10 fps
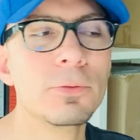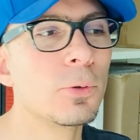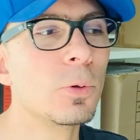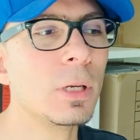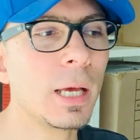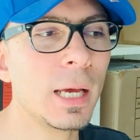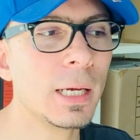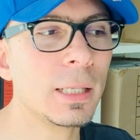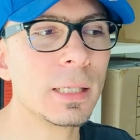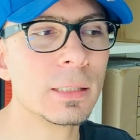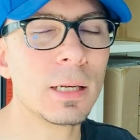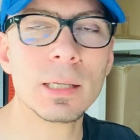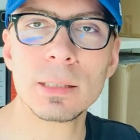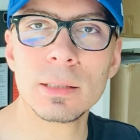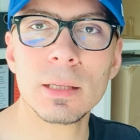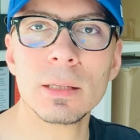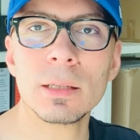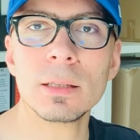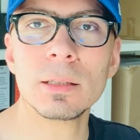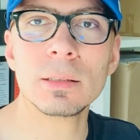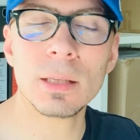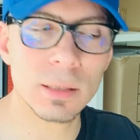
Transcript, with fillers: في كل حاجه الناس اللي عايزه آه،